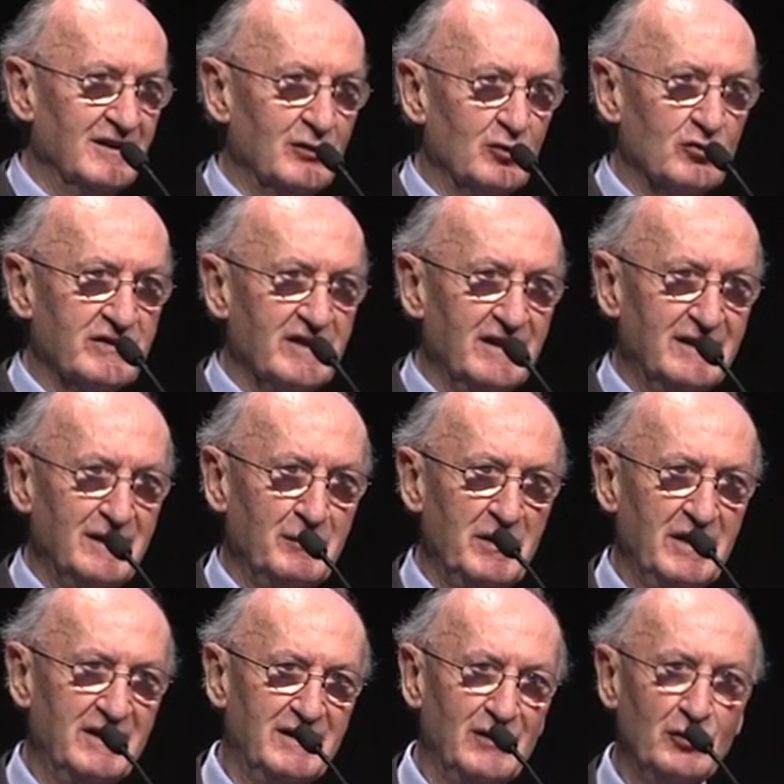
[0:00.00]

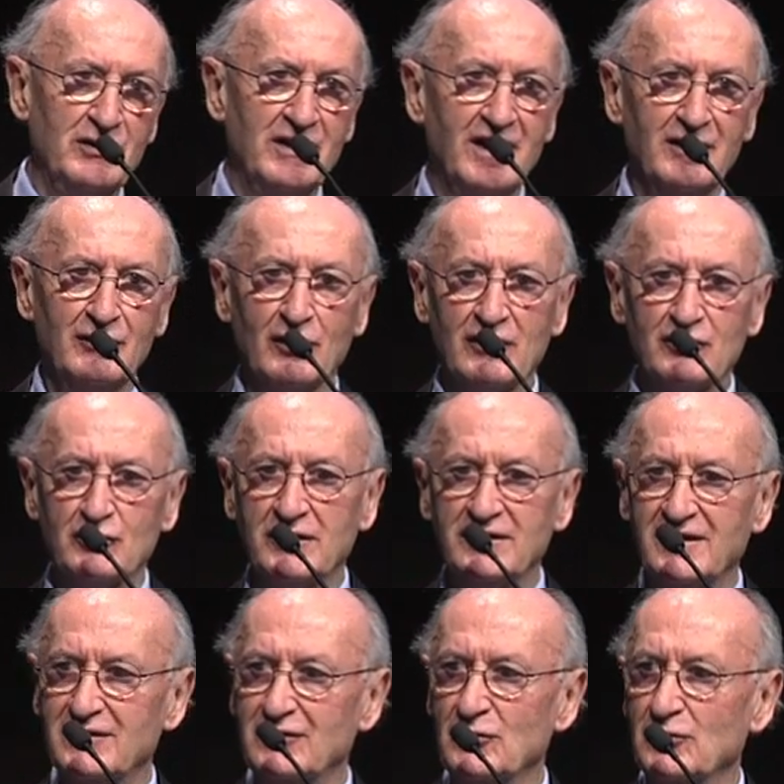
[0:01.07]
costantemente ogni anno la sua
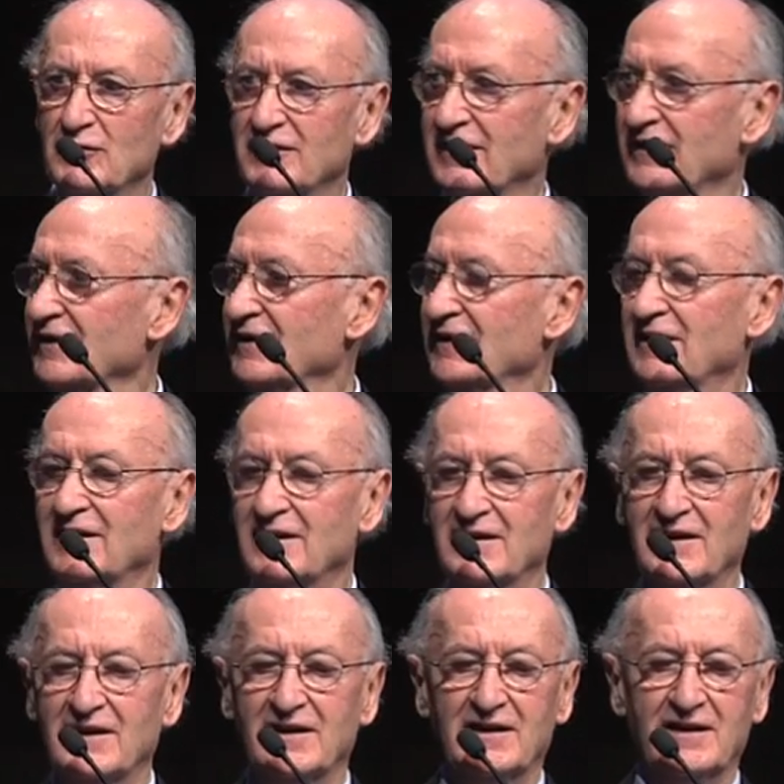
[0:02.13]
adesione
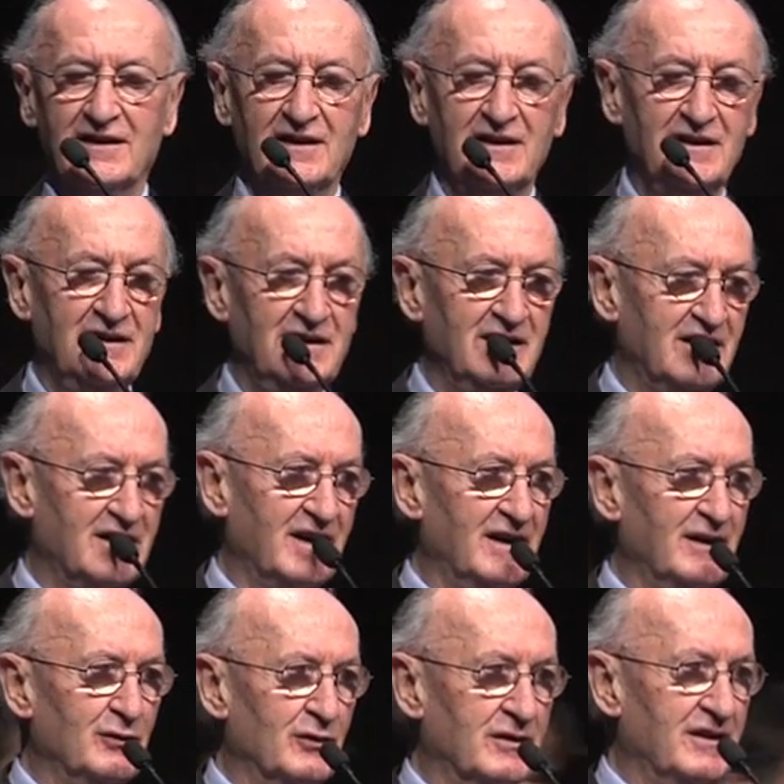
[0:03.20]
e
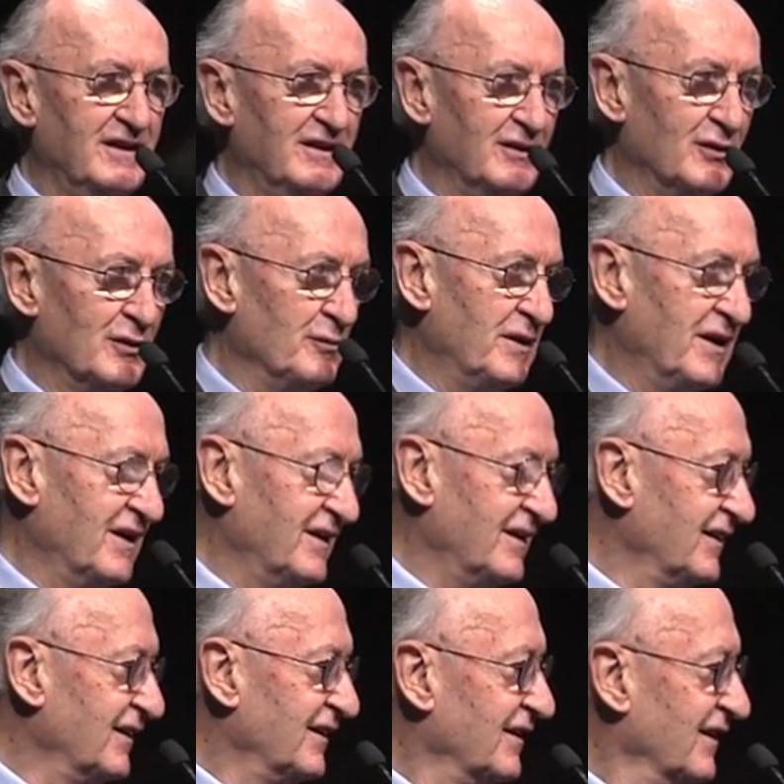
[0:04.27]
credo che
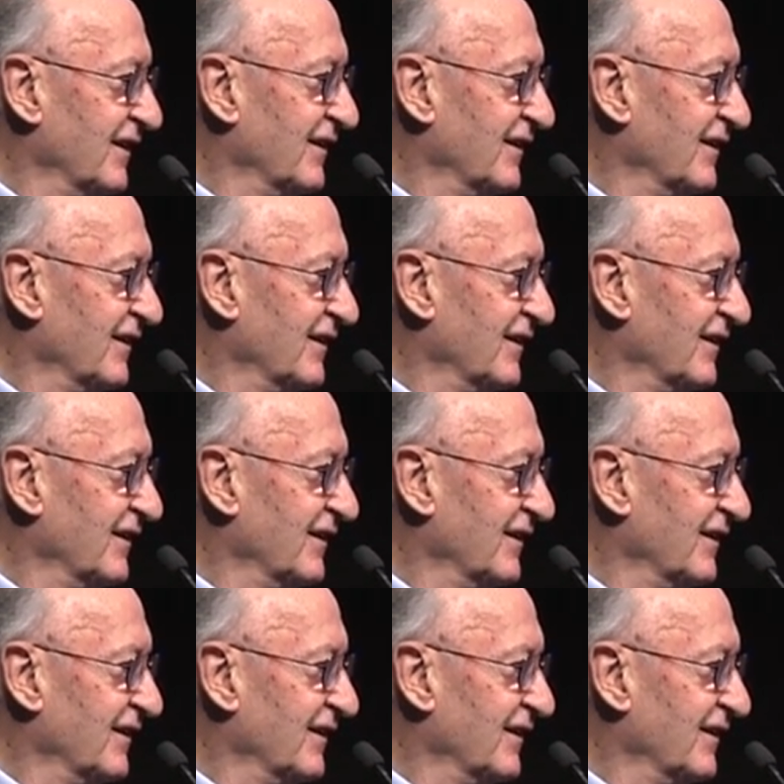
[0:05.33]
ormai